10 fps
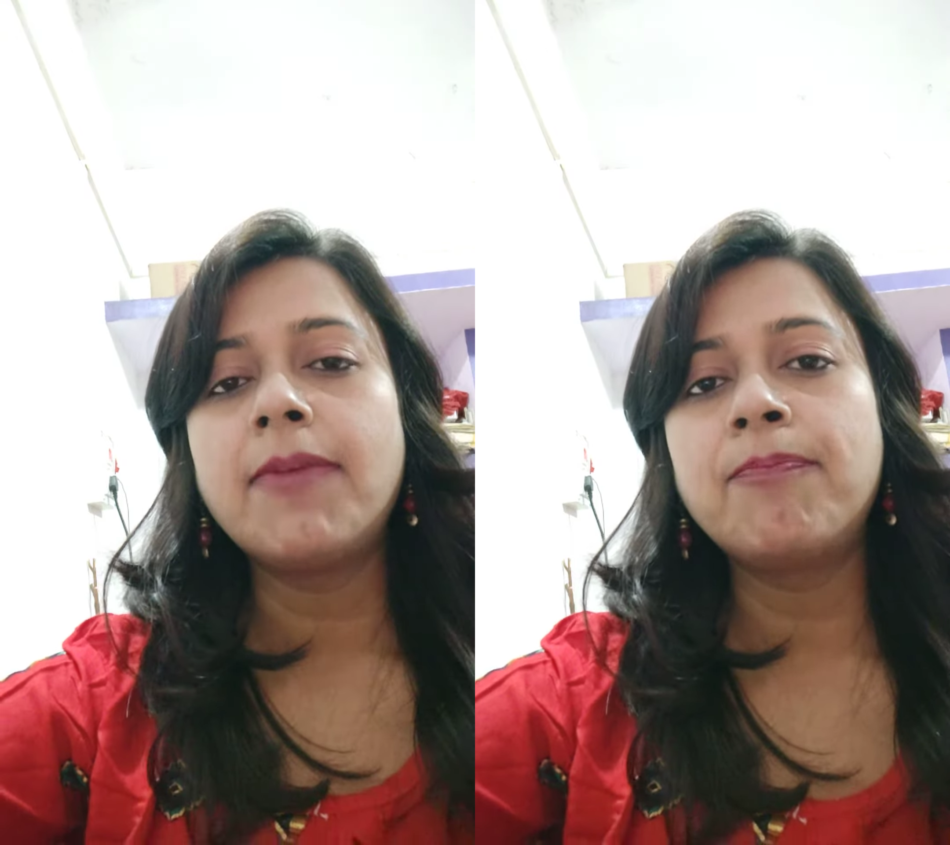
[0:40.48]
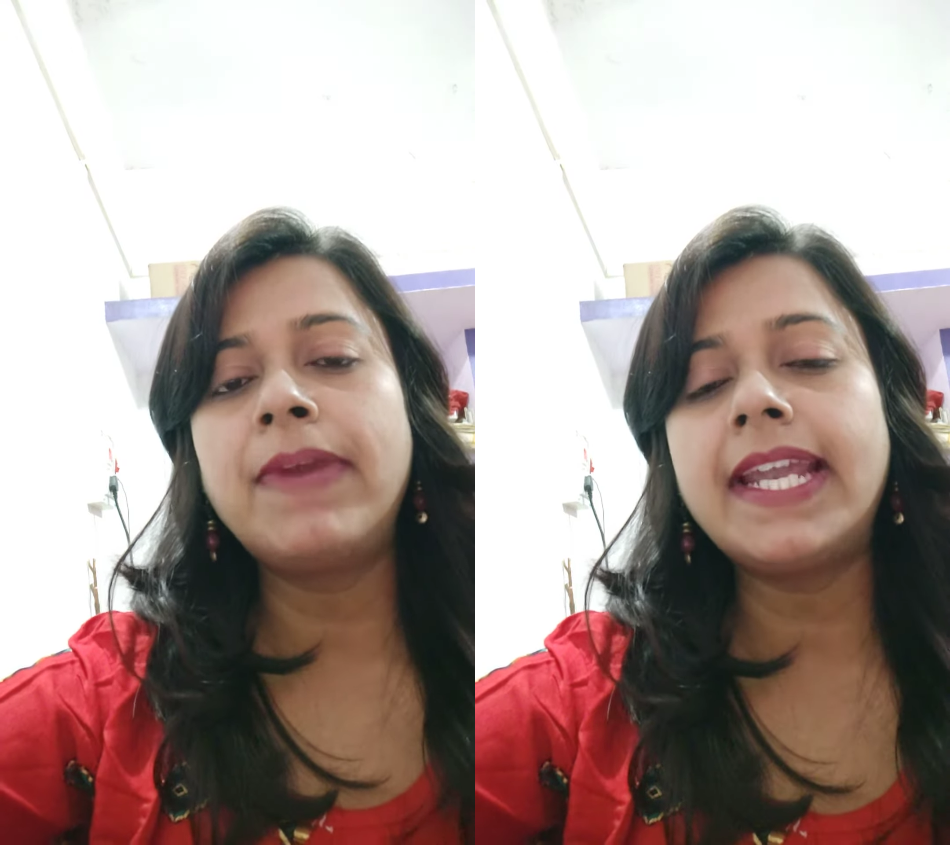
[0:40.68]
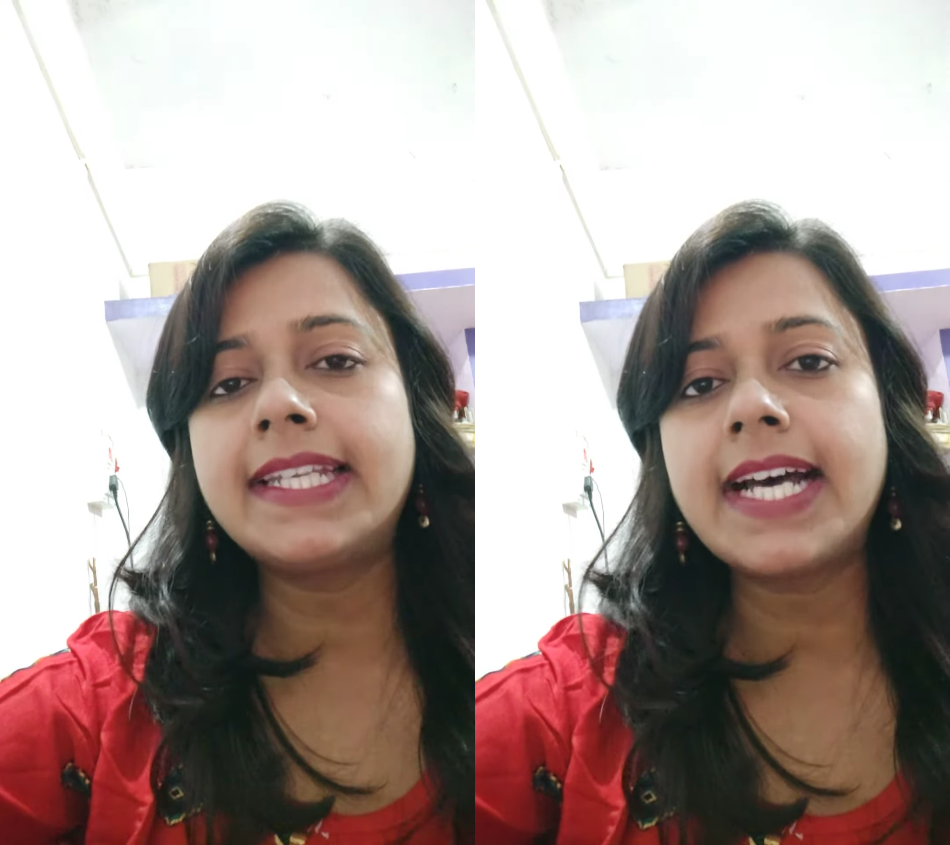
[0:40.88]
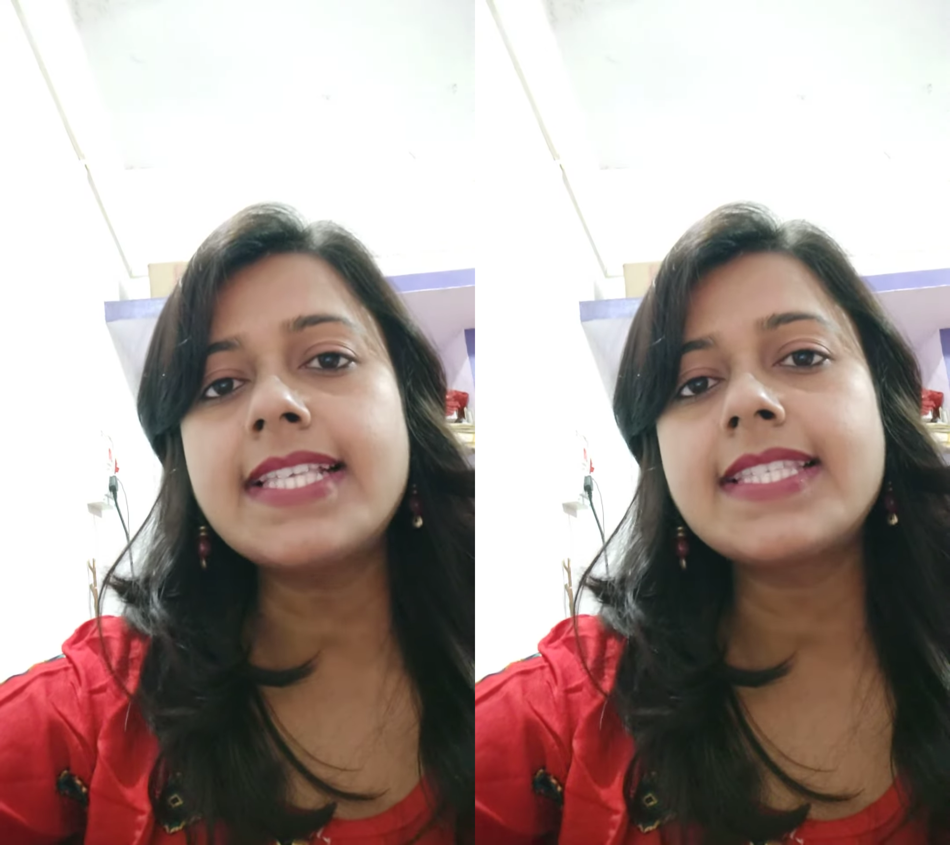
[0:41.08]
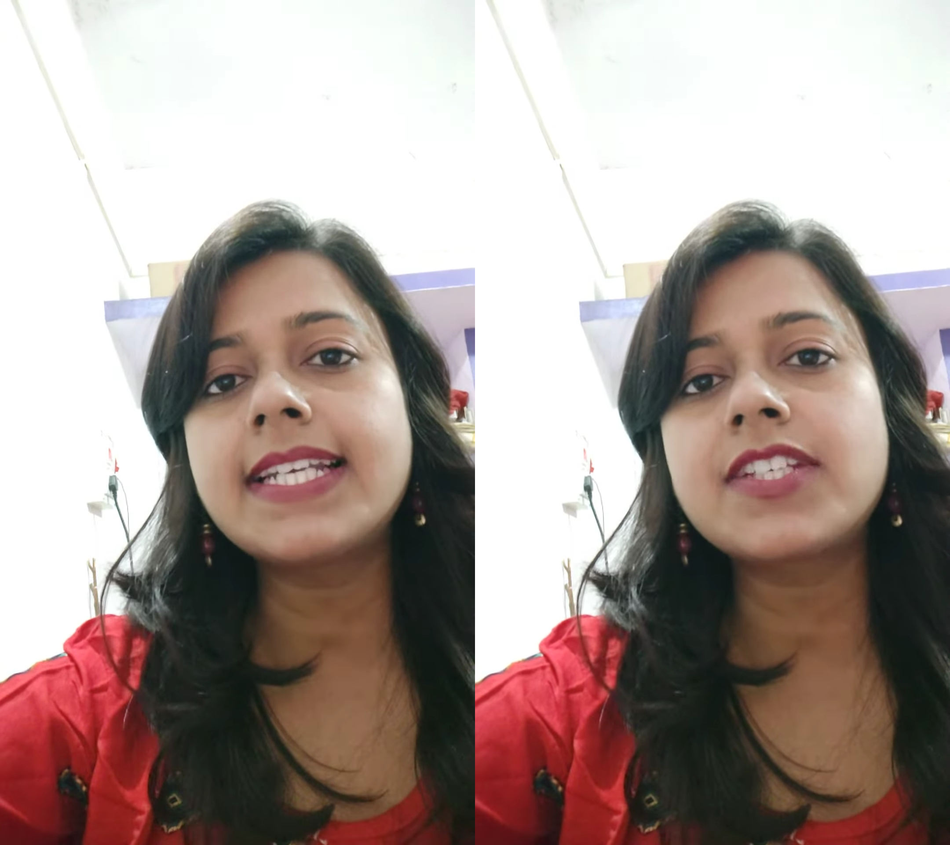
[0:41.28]

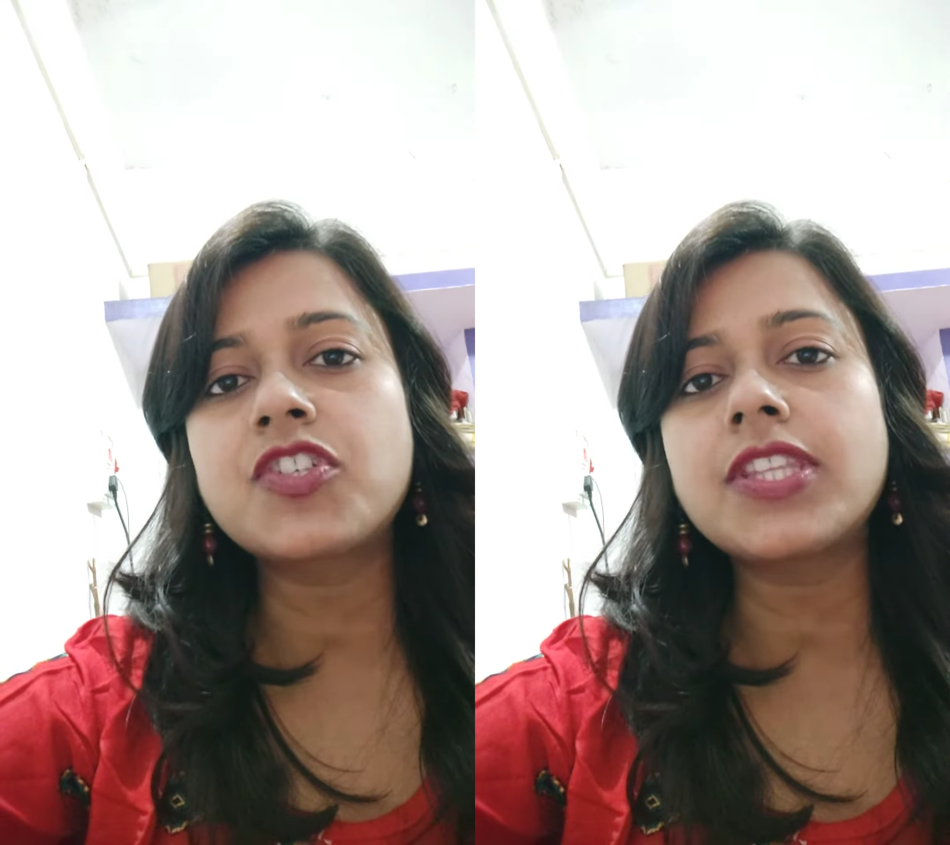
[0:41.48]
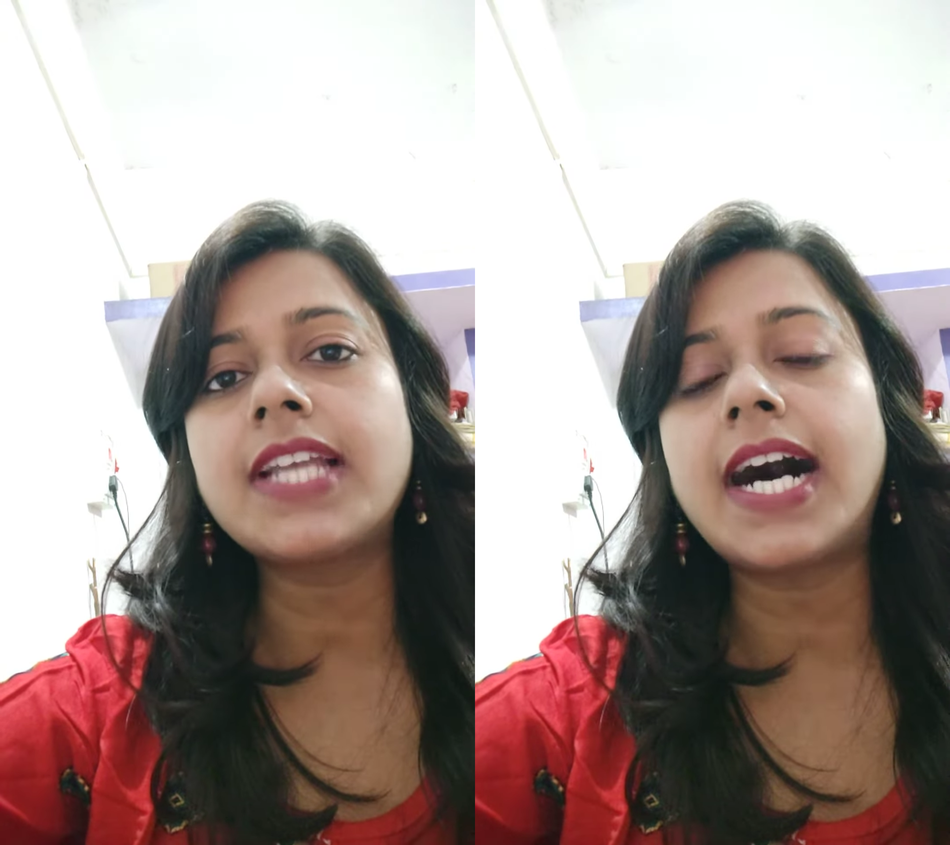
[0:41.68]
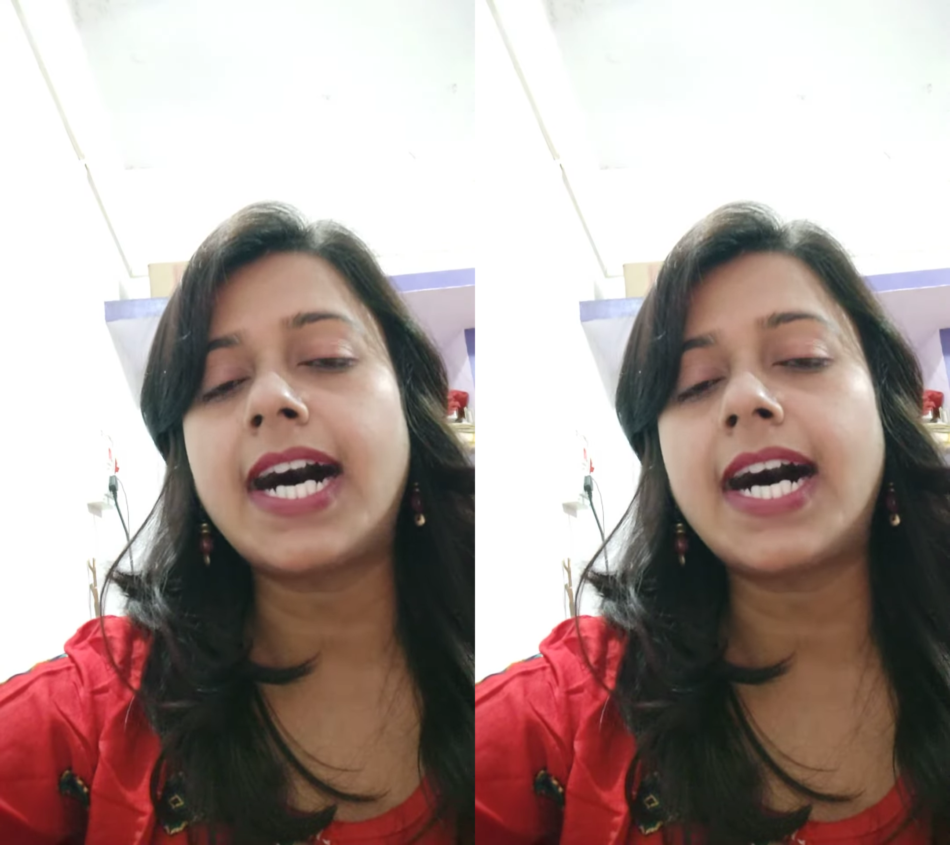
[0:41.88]
बेटा शिक्षित